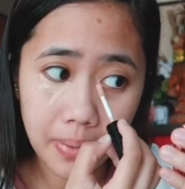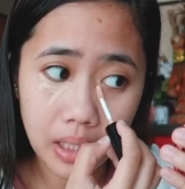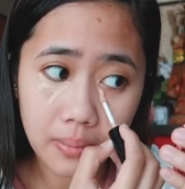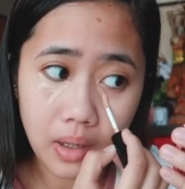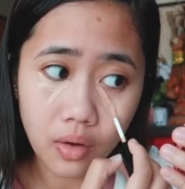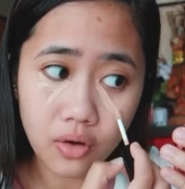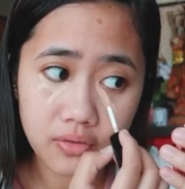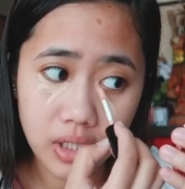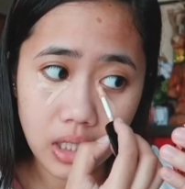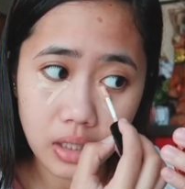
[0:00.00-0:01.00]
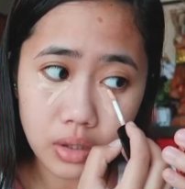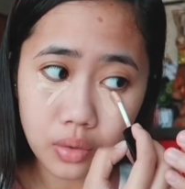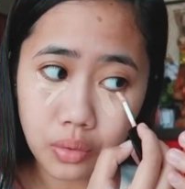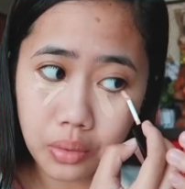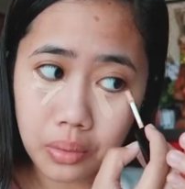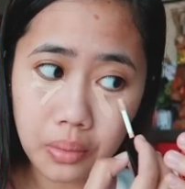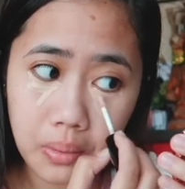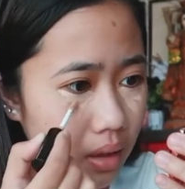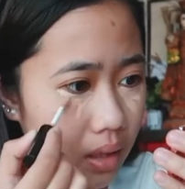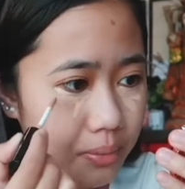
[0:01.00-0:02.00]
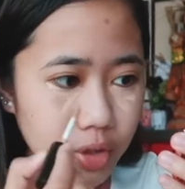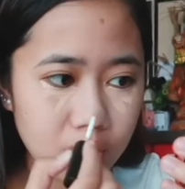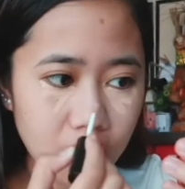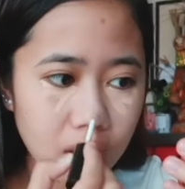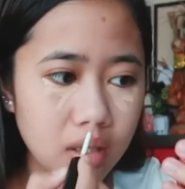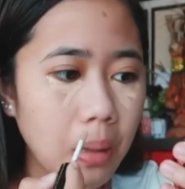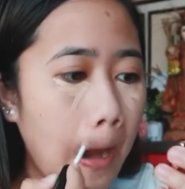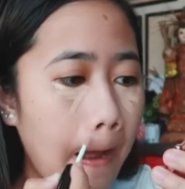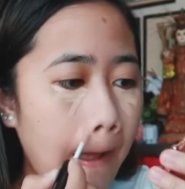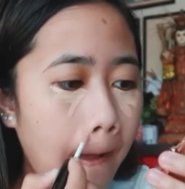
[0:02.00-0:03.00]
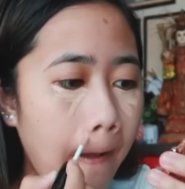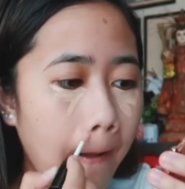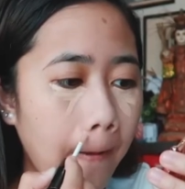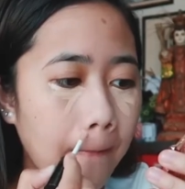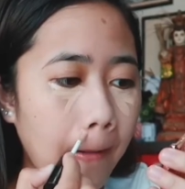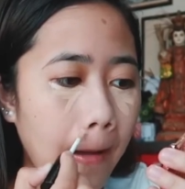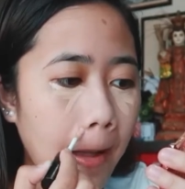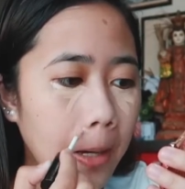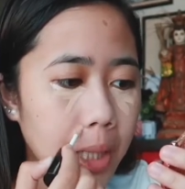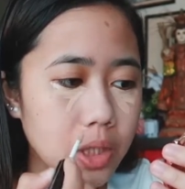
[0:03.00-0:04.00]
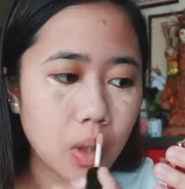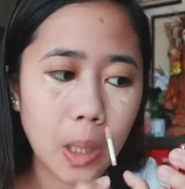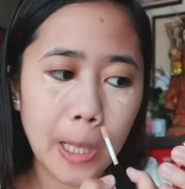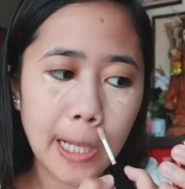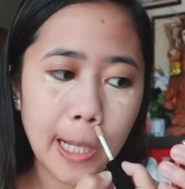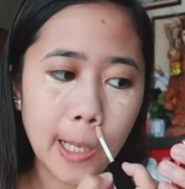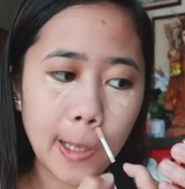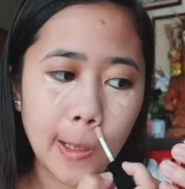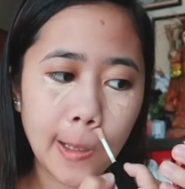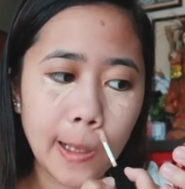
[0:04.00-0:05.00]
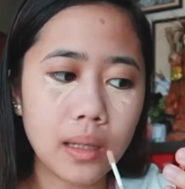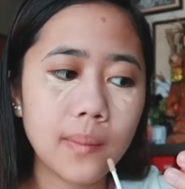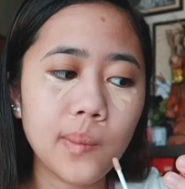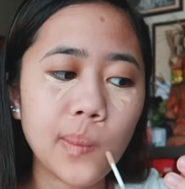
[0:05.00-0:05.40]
para makover lang yung, alam nyo na, yung mga discoloration,